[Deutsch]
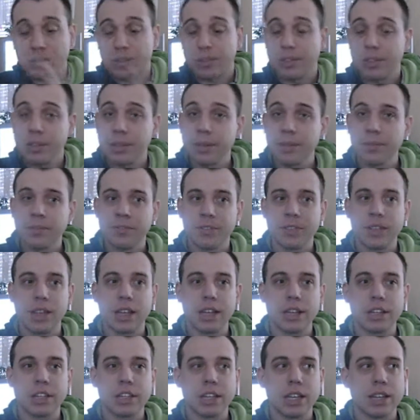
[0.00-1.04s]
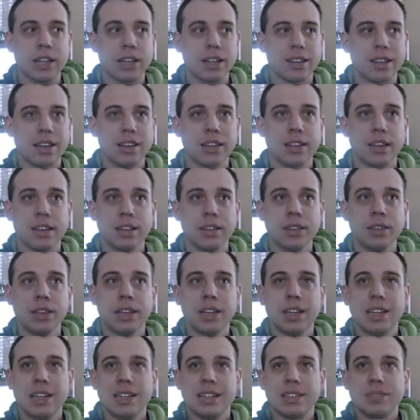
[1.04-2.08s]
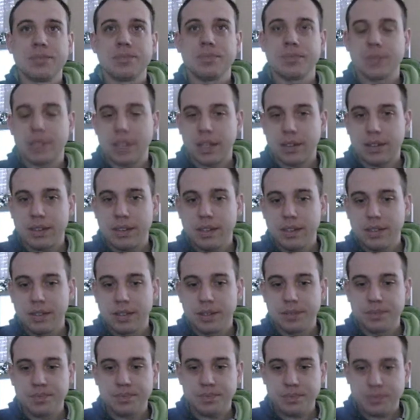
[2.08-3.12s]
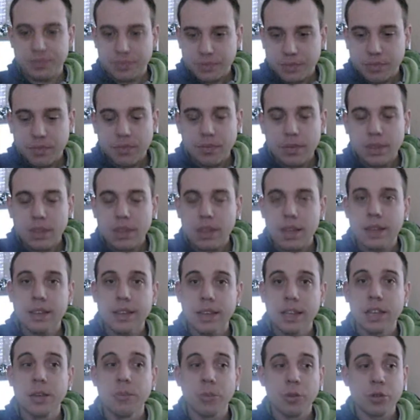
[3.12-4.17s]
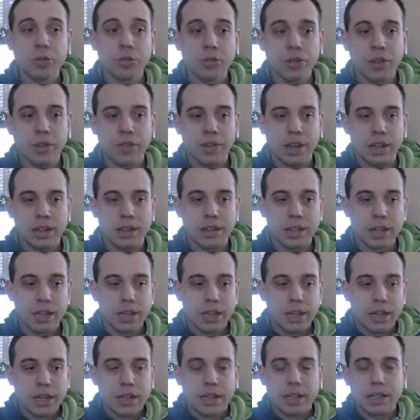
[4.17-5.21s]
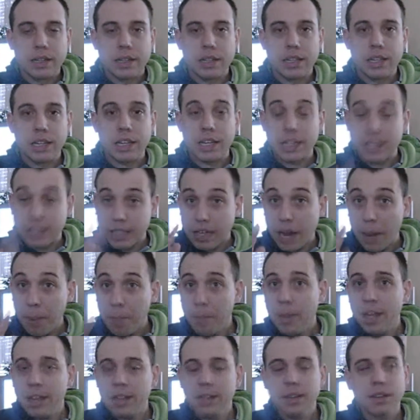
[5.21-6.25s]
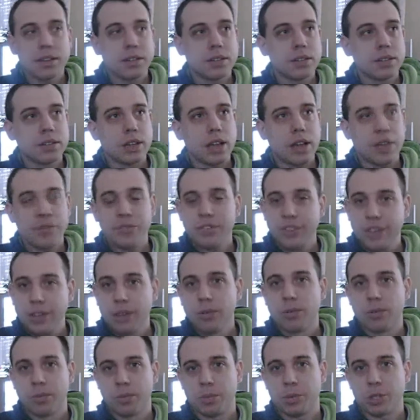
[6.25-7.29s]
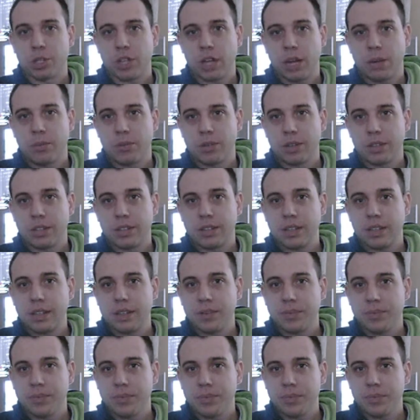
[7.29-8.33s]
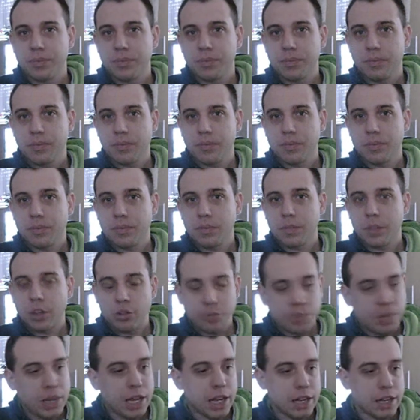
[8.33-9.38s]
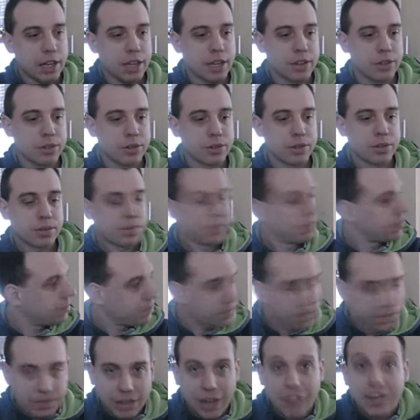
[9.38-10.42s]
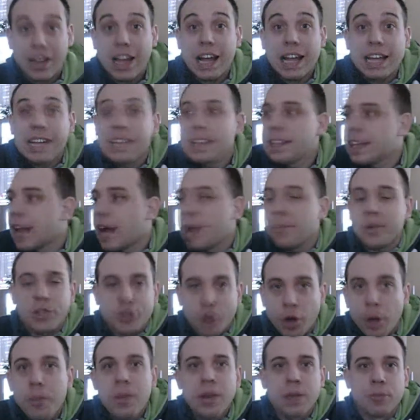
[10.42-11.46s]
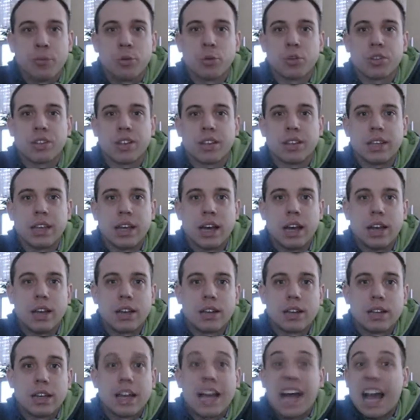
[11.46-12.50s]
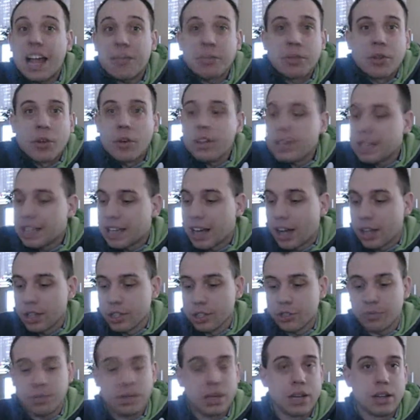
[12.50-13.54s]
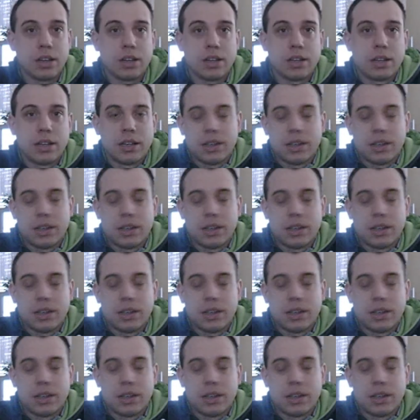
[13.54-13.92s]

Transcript: aber trotzdem denke ich, geht der Trend dahin, dass diese Dinge immer dünner werden. Ich habe mal eine F-Zero-Beschreibung gesehen Spielanleitung. Da war ja hinten ein halbes Comicbuch drin, ja. Hat man heute gar nicht mehr.